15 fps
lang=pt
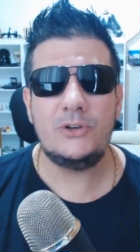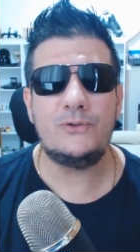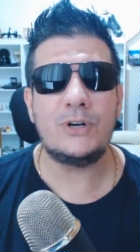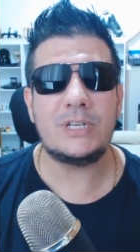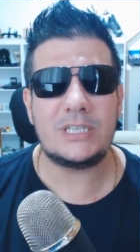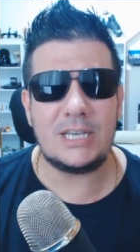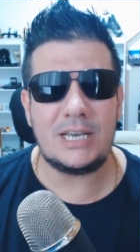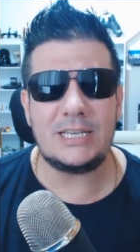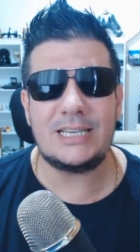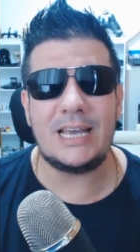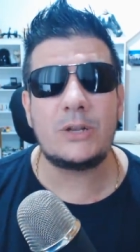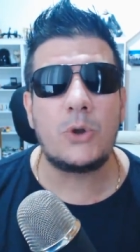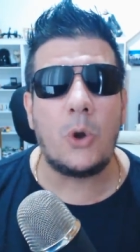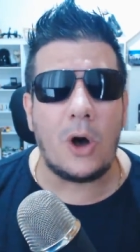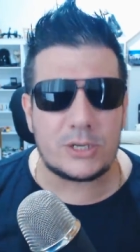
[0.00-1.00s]
de vocês,
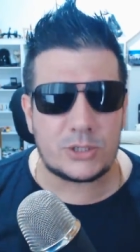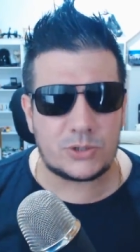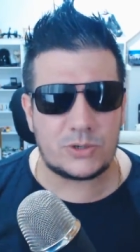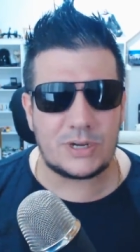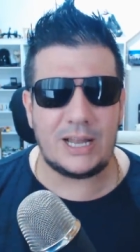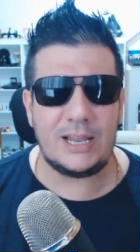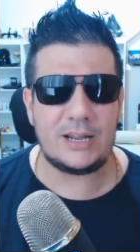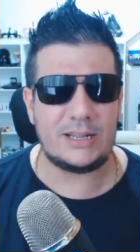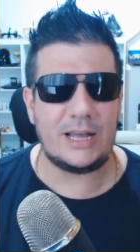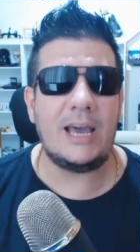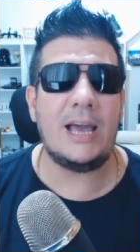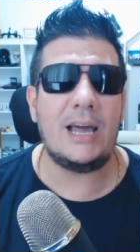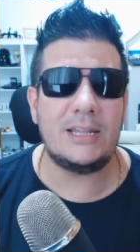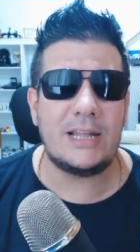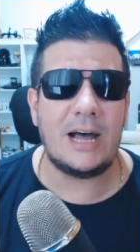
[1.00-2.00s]
é nosso, galera, na
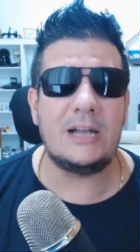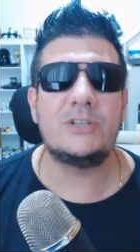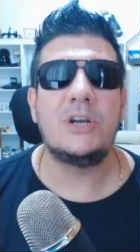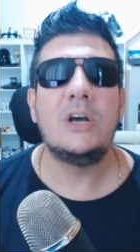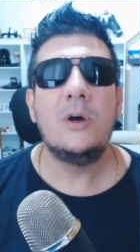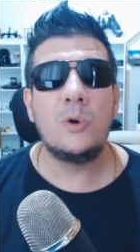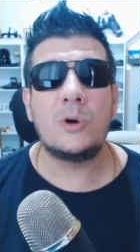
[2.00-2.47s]
realidade.